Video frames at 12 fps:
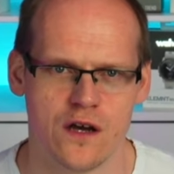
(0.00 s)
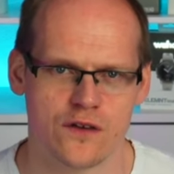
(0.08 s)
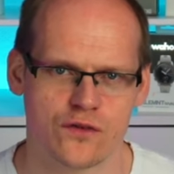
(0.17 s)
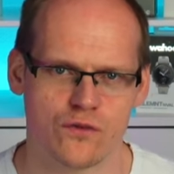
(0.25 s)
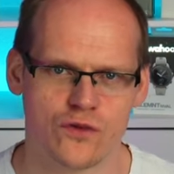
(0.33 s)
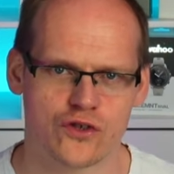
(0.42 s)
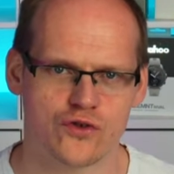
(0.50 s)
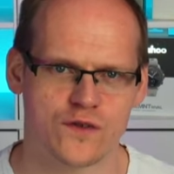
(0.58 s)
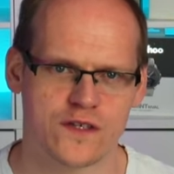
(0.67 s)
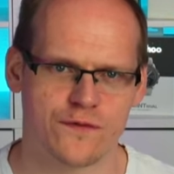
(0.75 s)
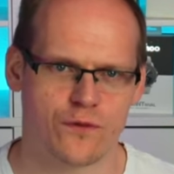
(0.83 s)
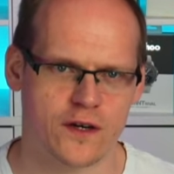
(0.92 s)
So
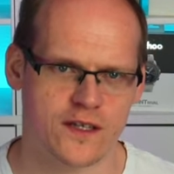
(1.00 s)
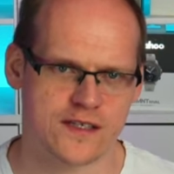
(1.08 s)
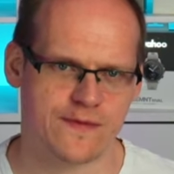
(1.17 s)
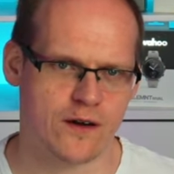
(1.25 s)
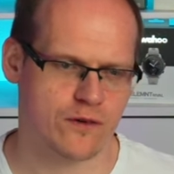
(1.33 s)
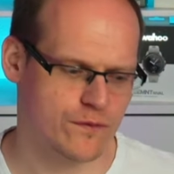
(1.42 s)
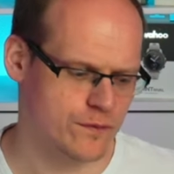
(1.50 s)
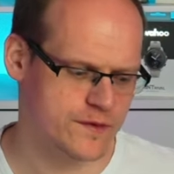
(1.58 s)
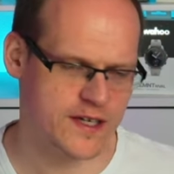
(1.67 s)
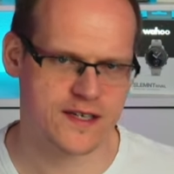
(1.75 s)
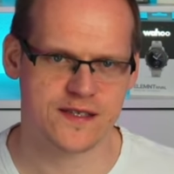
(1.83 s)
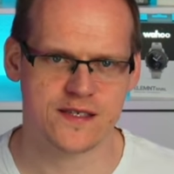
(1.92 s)
unterstützt die Frontrunner
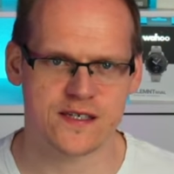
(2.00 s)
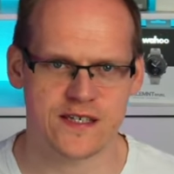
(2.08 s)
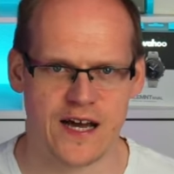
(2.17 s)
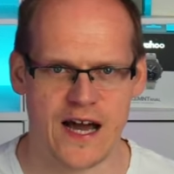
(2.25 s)
265